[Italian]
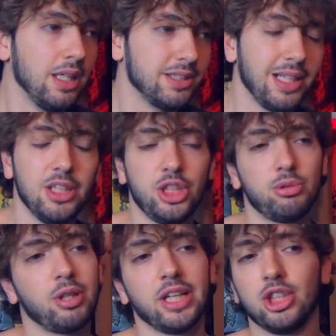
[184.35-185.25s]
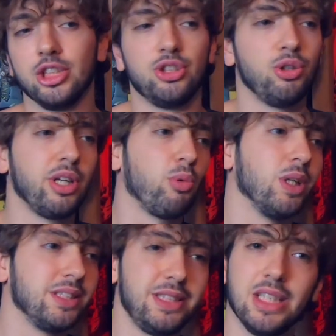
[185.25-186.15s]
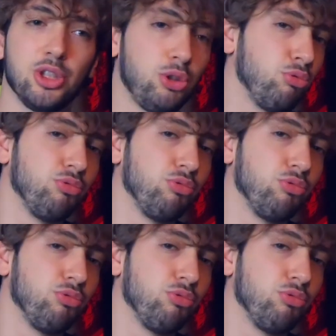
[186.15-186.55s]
Se leggete una recensione qualsiasi su